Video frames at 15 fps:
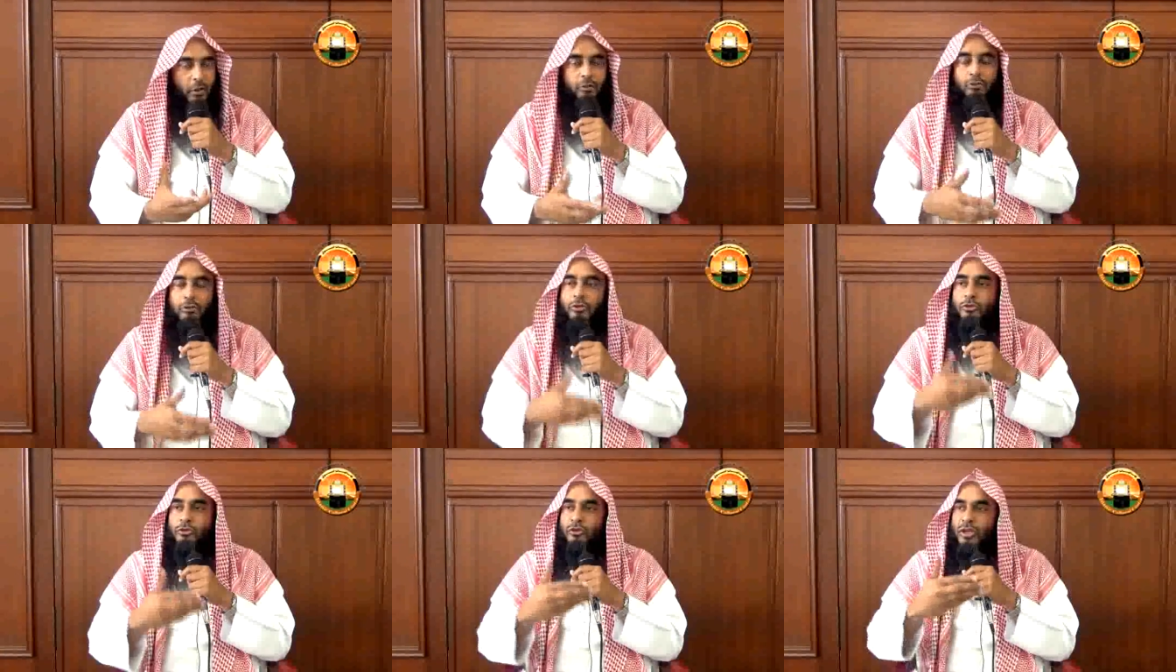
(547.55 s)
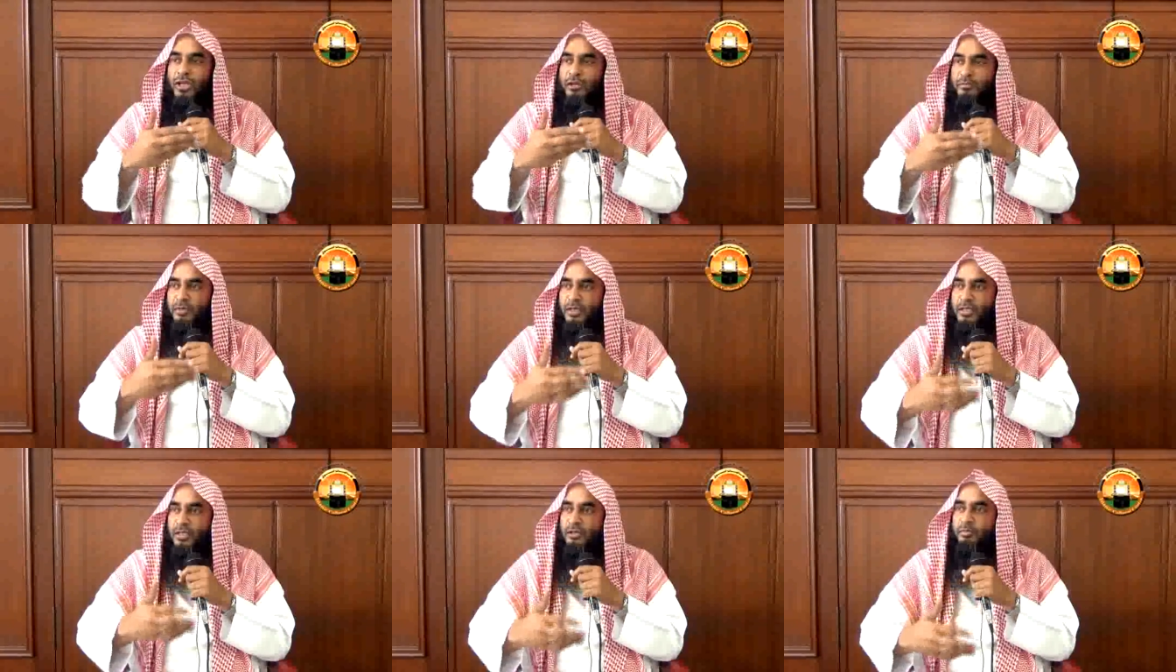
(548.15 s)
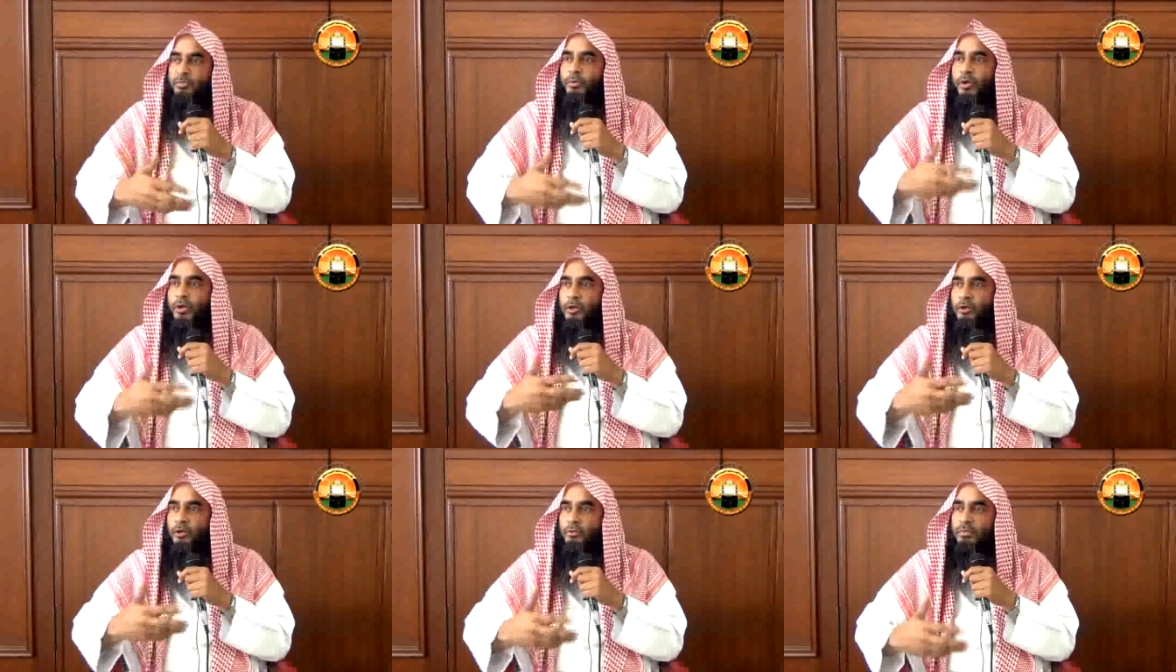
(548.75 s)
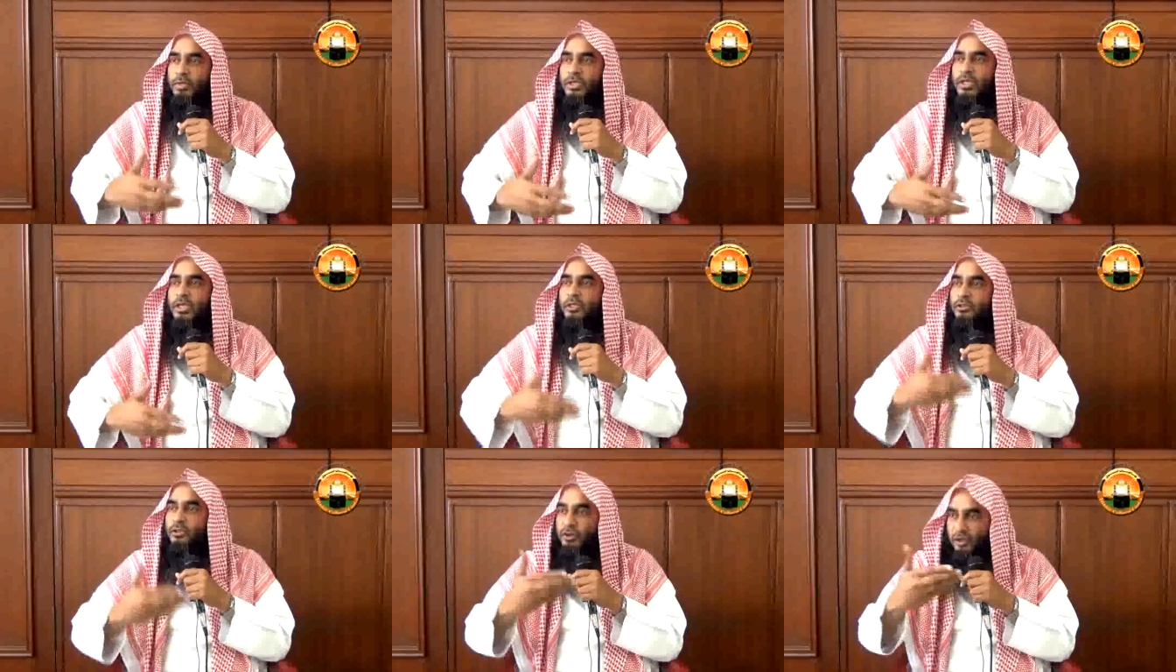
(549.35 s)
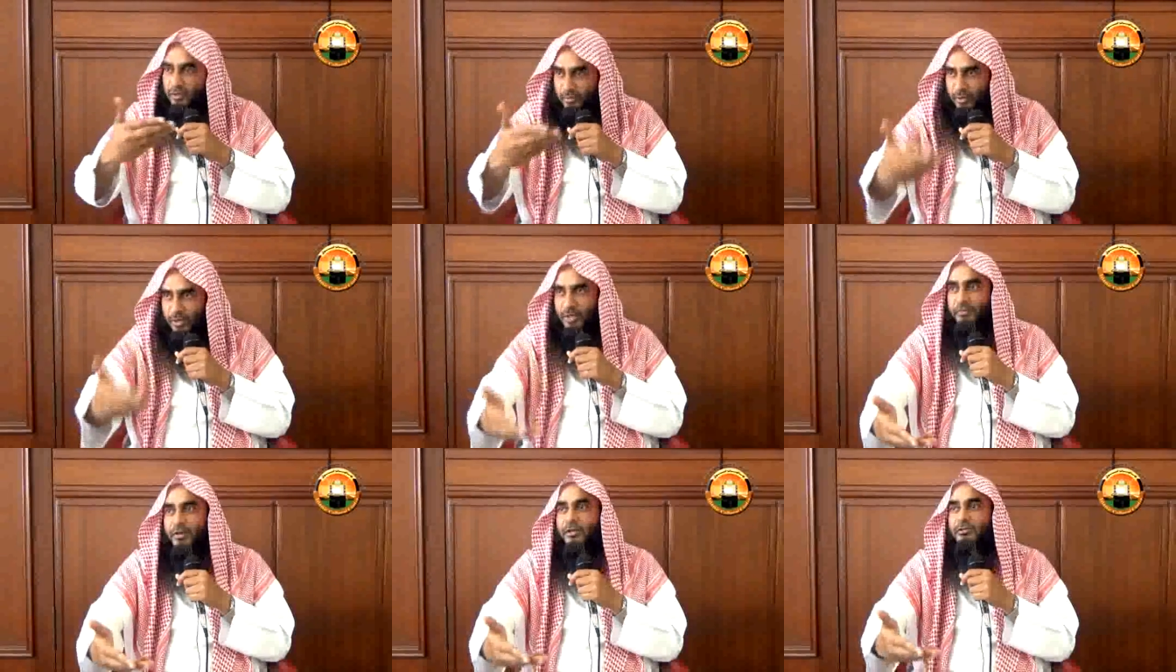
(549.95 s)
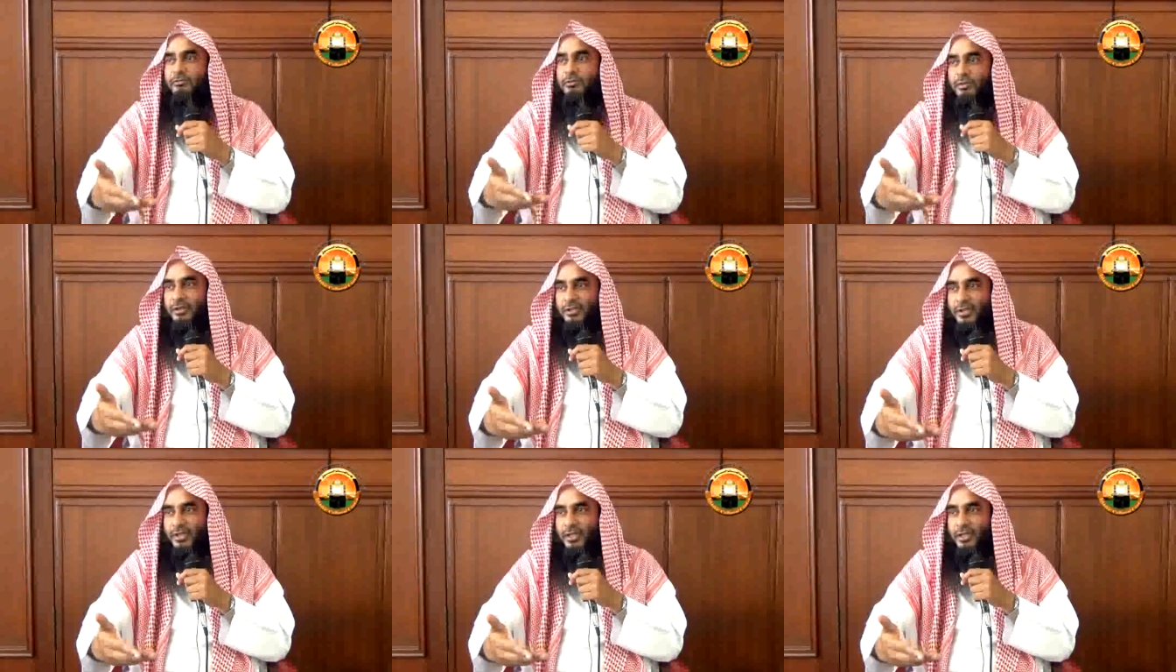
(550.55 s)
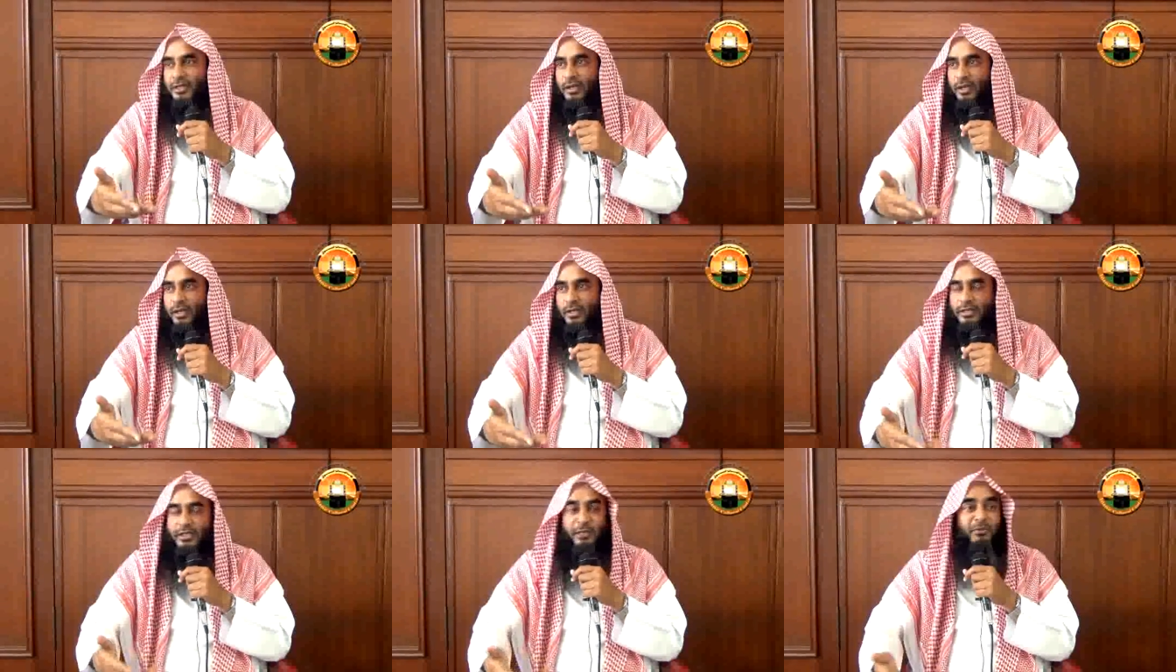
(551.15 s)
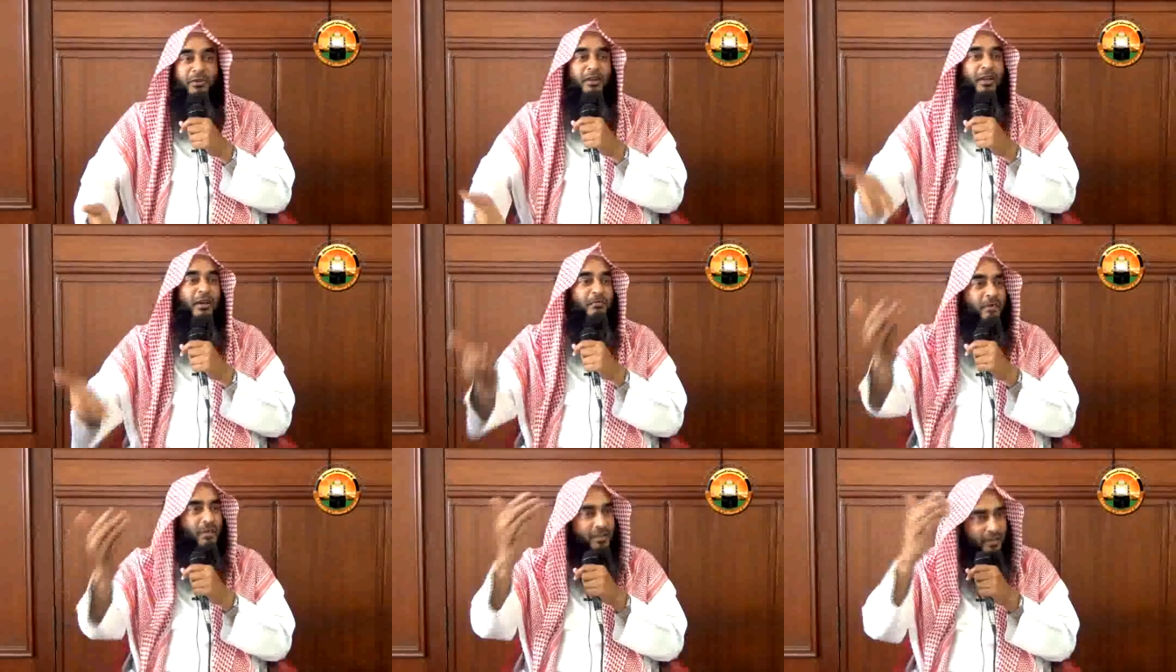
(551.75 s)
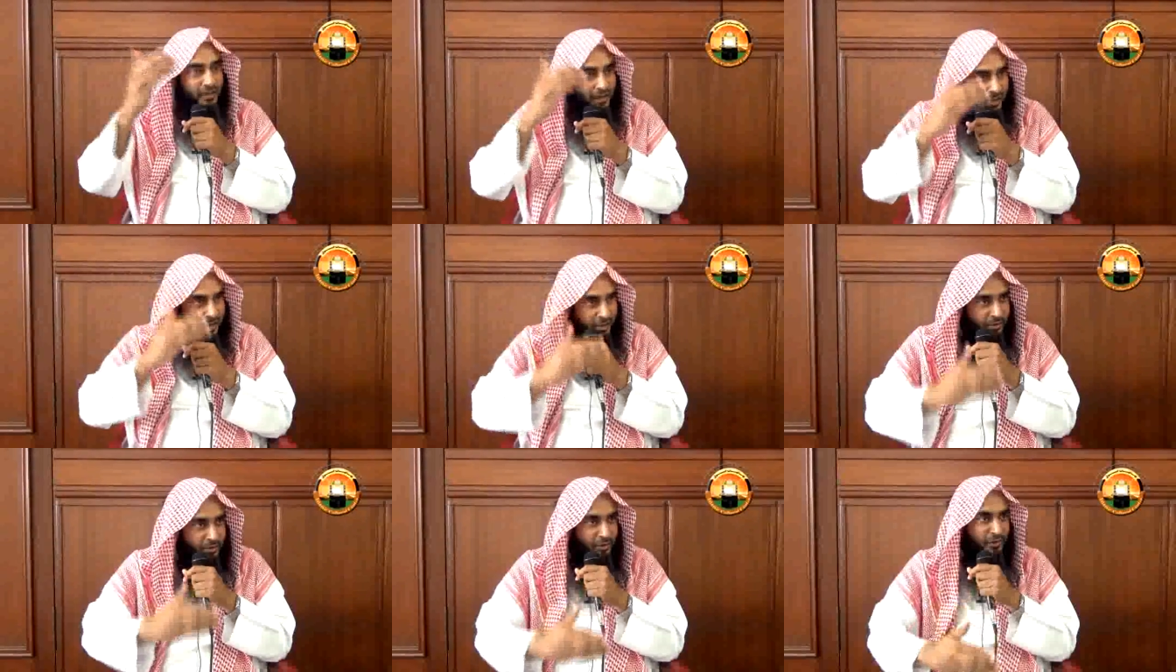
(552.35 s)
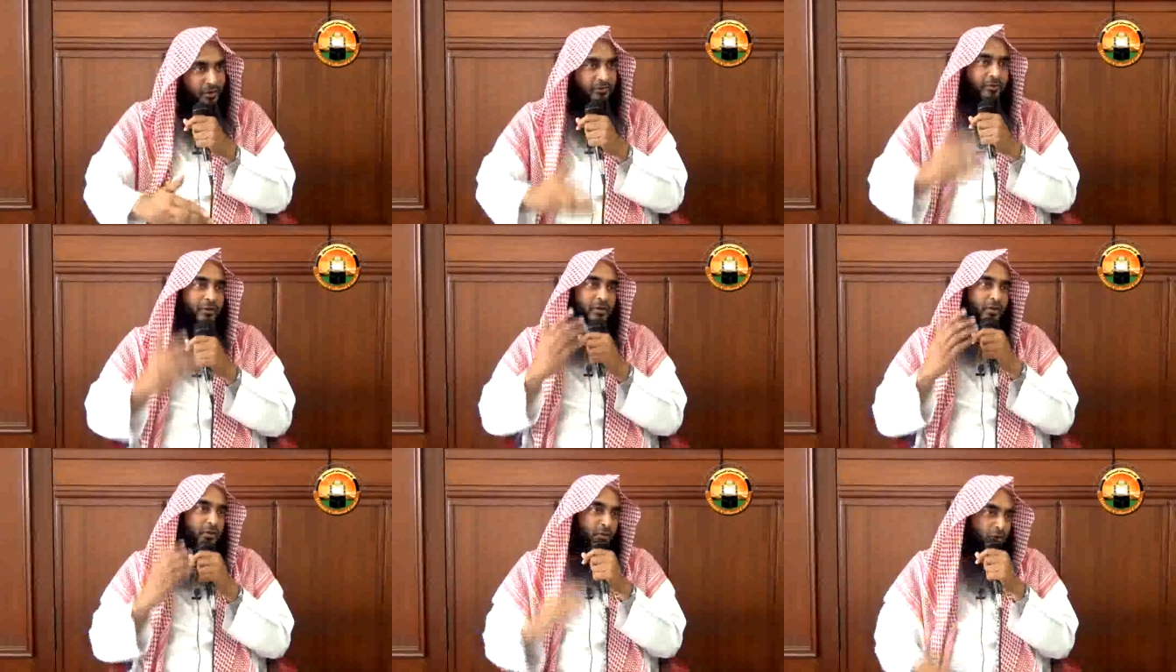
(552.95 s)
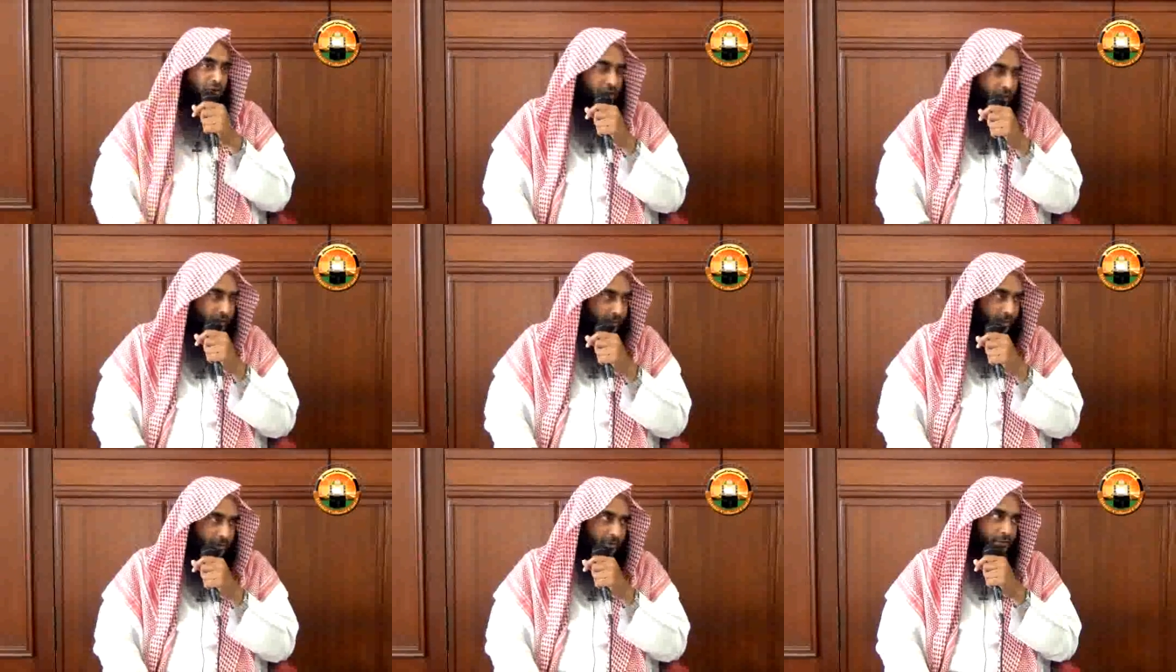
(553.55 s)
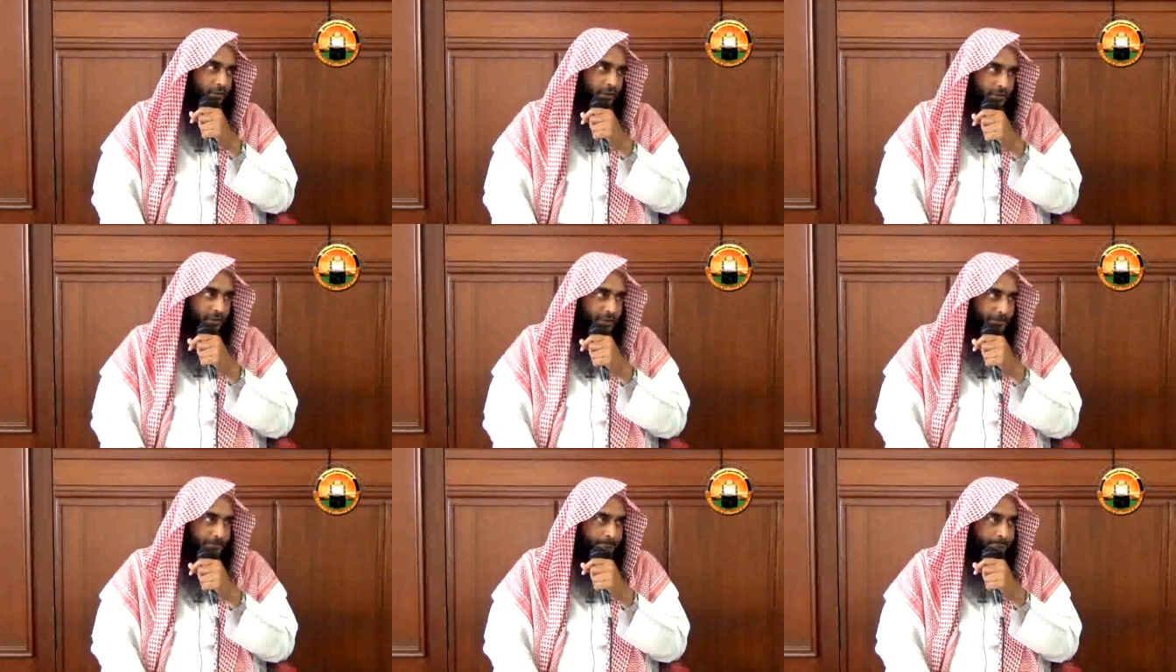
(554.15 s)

অথচ নামাজের পরেও বেশ কিছু নভল এবাদত রয়েছে যেমন নামাজের আগেও নফল সন্ন্যত এবাদত রয়েছে